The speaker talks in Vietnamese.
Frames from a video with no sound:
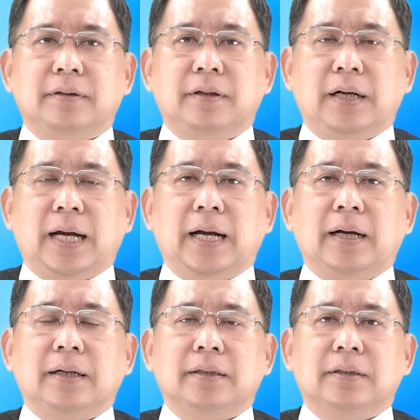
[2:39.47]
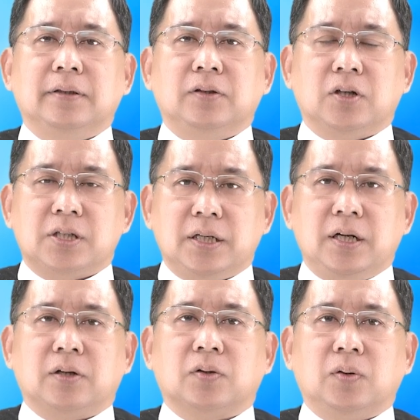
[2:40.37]
là nó sẽ
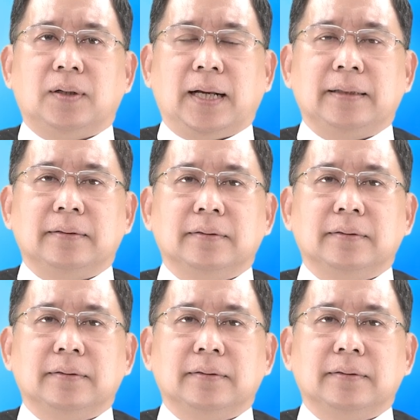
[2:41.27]
được tốt lành